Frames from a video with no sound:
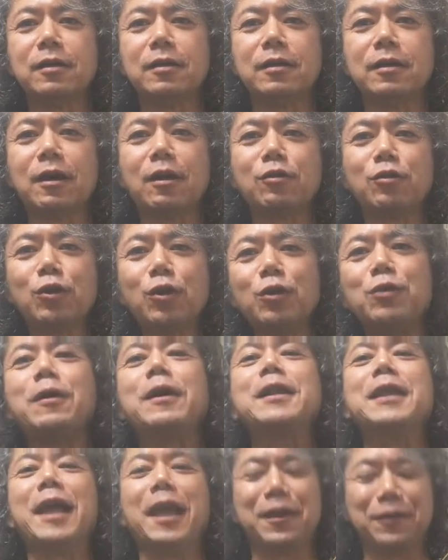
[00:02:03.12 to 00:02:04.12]
かっこよく
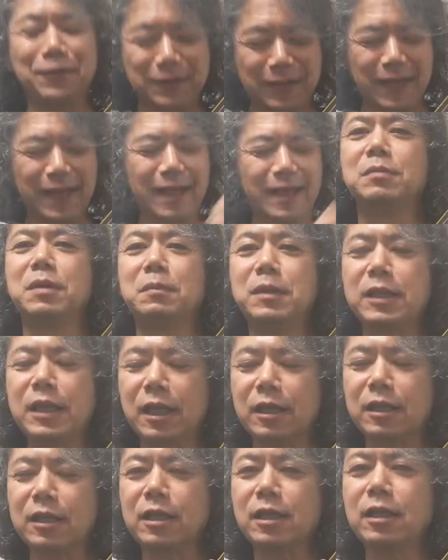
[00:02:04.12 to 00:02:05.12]
はないので、耳
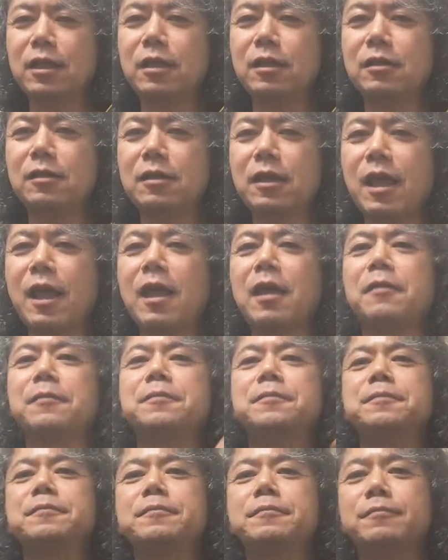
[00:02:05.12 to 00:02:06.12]
で聞い
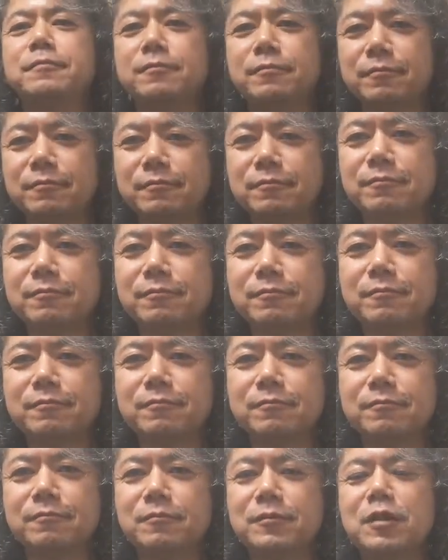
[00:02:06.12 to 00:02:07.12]

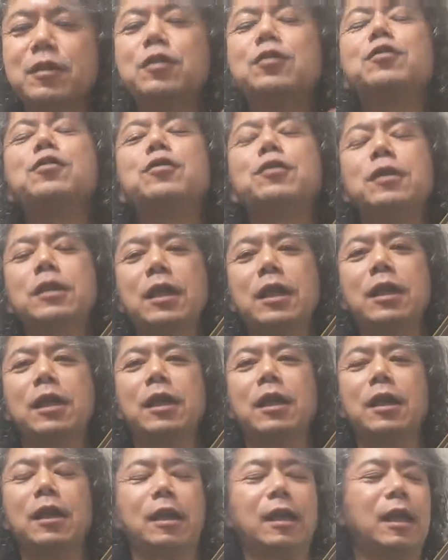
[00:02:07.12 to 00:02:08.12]
て、っていう風に、
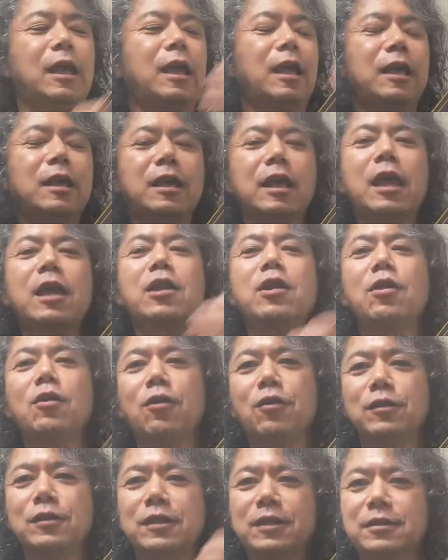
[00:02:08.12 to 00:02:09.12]
いける
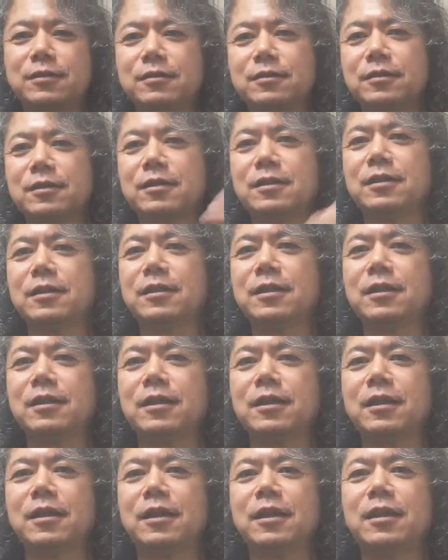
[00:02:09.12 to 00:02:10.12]
ように。
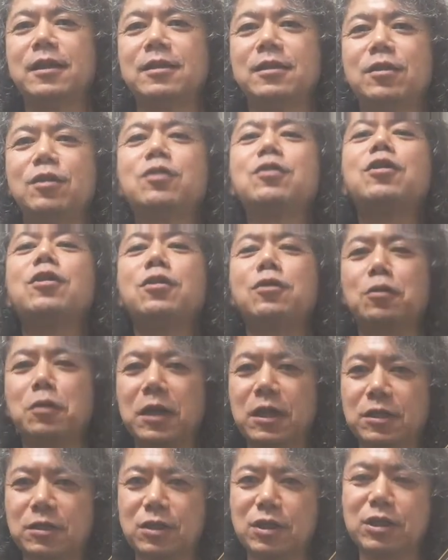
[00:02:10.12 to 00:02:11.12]
ゆっくりと
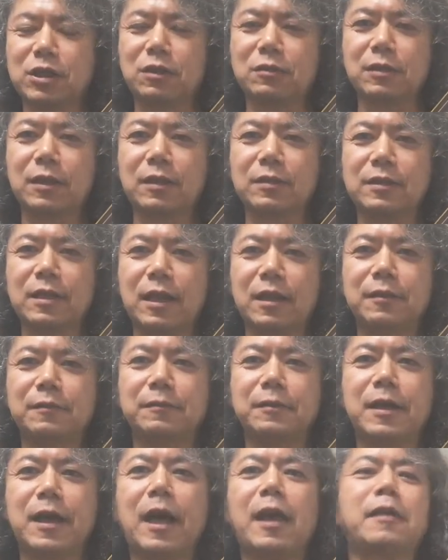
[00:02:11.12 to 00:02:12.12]
練習してください。
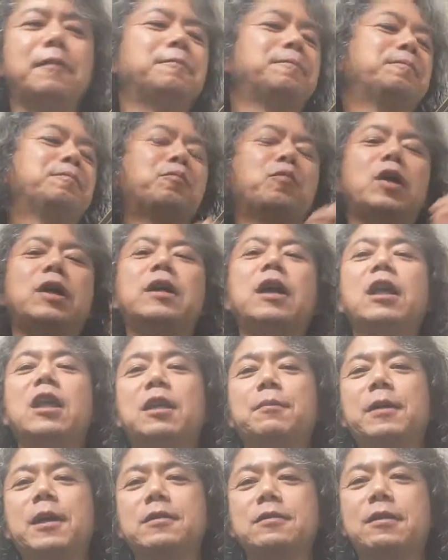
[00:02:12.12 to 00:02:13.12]
はい。もう一回い
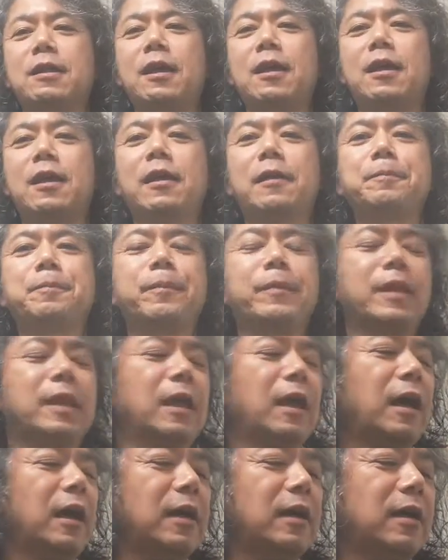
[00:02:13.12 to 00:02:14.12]
きますね。
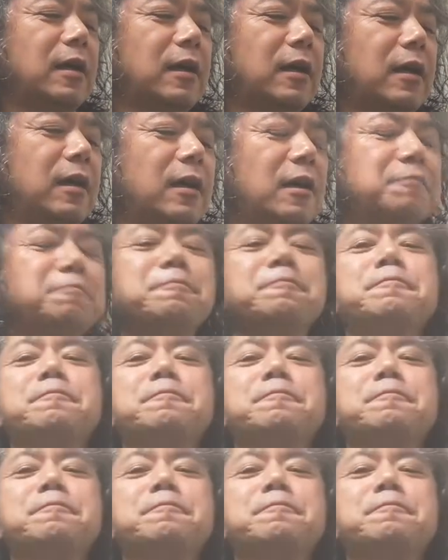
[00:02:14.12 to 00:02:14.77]
はい。